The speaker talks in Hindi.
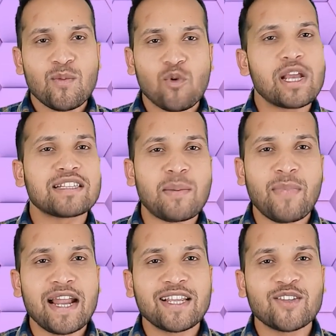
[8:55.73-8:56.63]
मुकेश
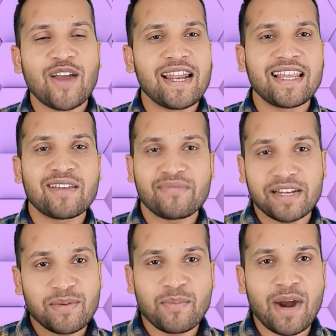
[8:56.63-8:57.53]
अंबानी तो है नहीं कि
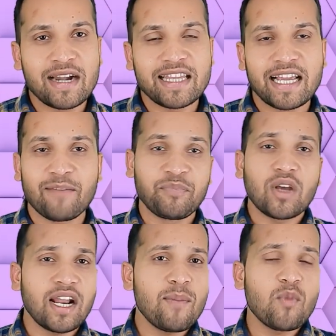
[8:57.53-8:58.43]
फ्री में बांट देगा तो
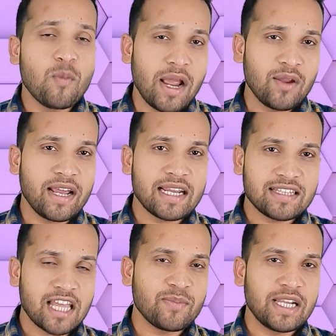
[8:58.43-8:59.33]
अगर आप मोबाइल वगैरह
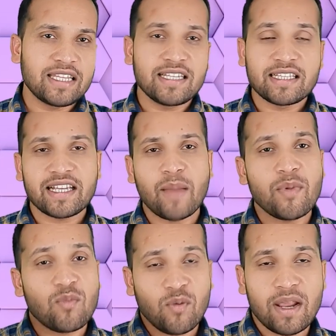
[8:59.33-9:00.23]
साथ में लेते हैं जैसे कि यहाँ पे
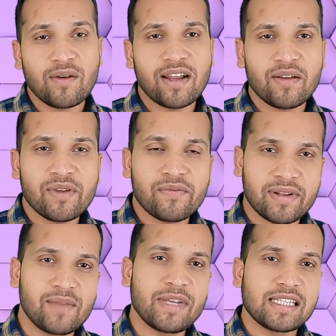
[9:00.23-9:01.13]
मोबाइल वगैरह भी
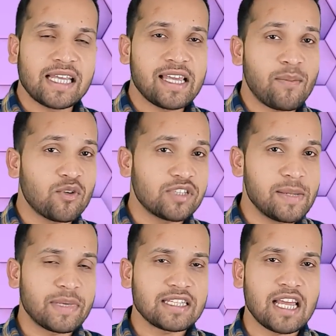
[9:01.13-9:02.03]
फ्री मिल जाता है आपको
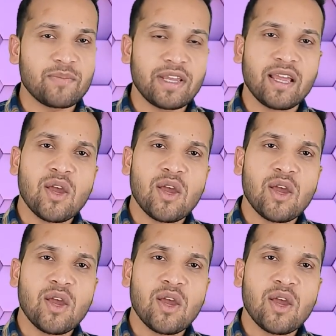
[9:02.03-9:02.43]
सिम के साथ में